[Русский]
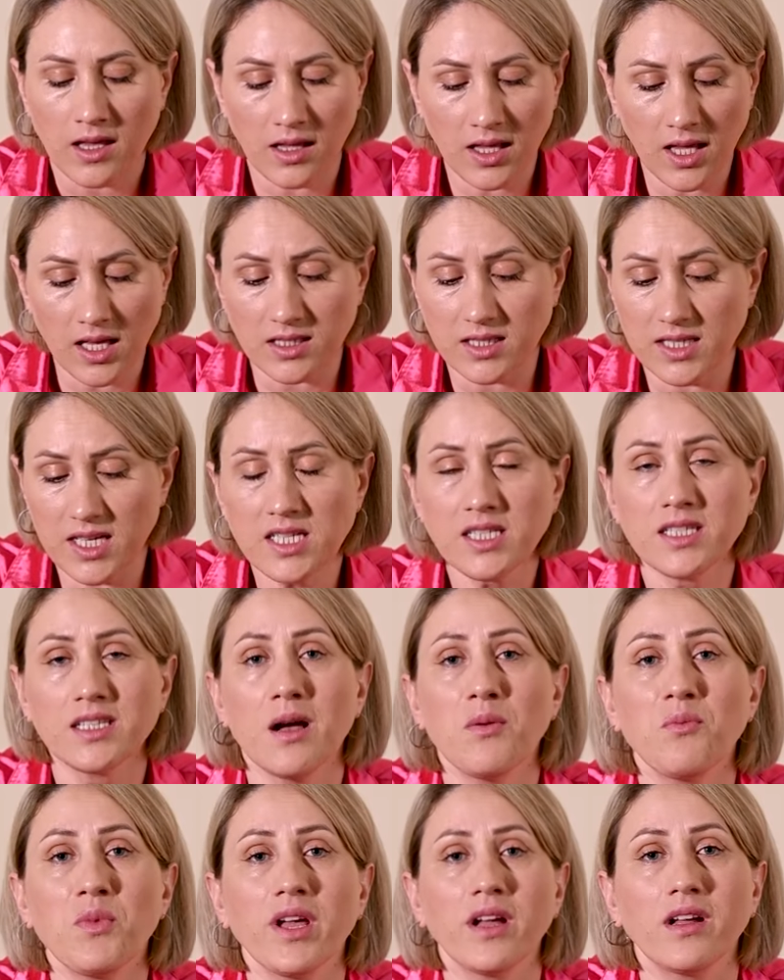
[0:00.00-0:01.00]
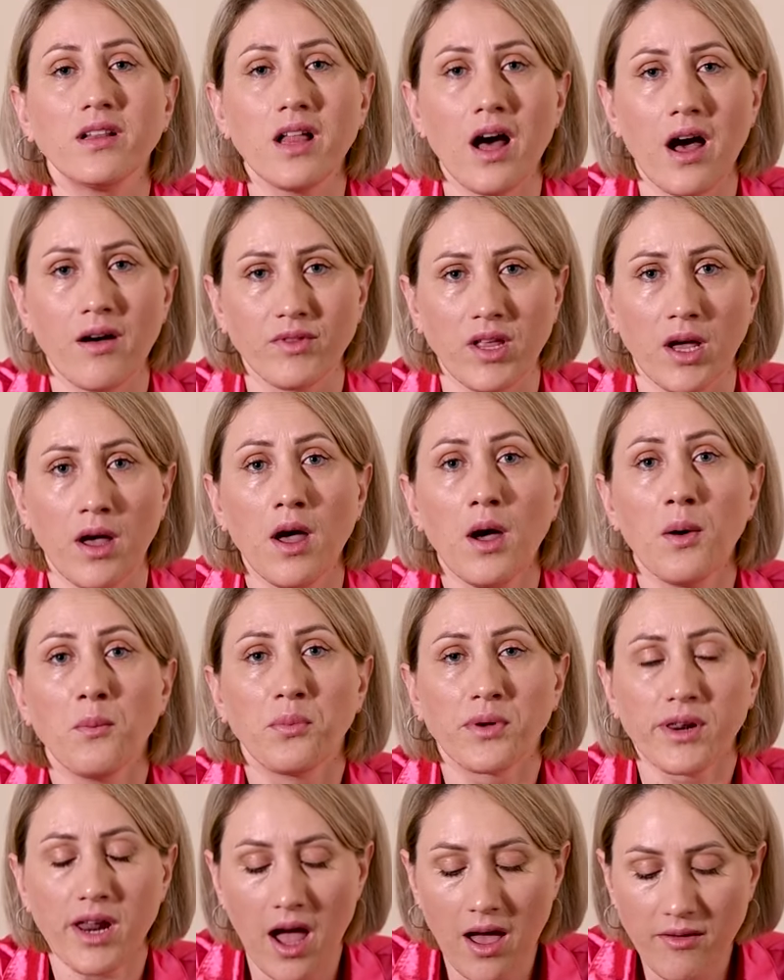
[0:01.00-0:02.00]
Нет, здесь самое главное
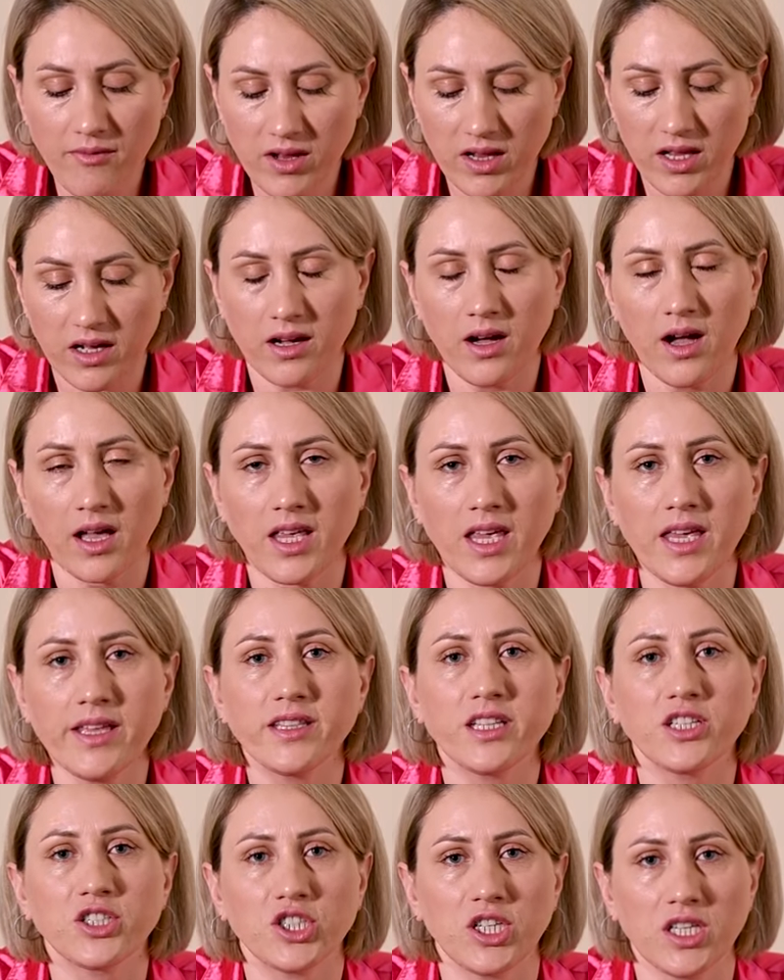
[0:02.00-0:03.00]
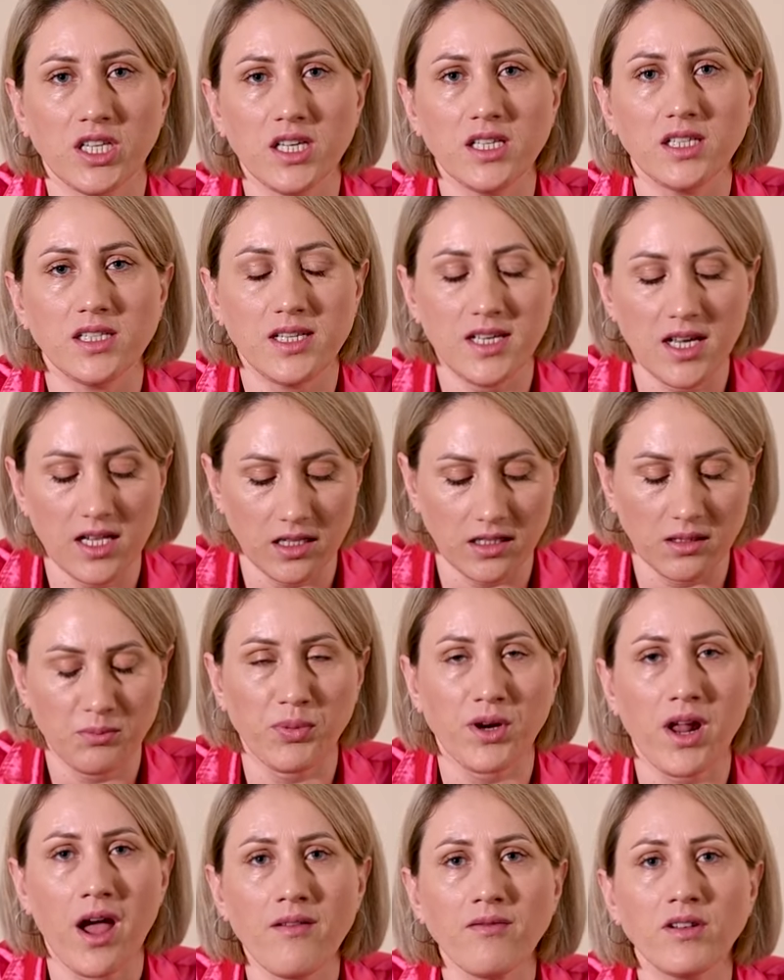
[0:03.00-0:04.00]
правильно какие-то шаги
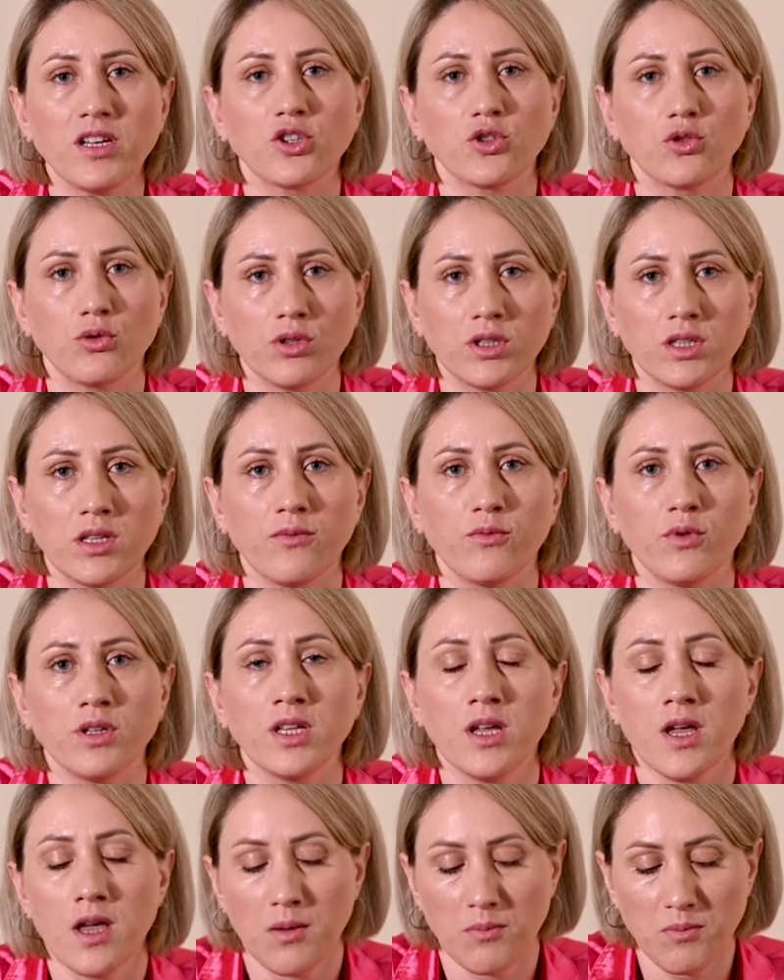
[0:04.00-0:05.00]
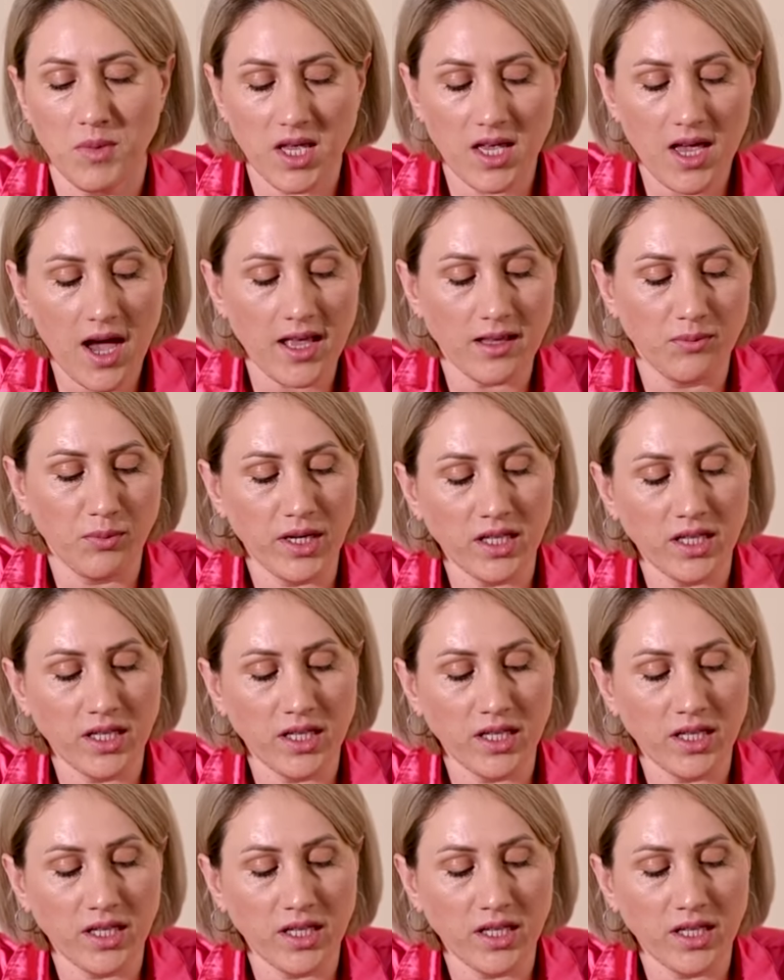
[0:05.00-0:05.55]
сделать, правильно что-то вот менять.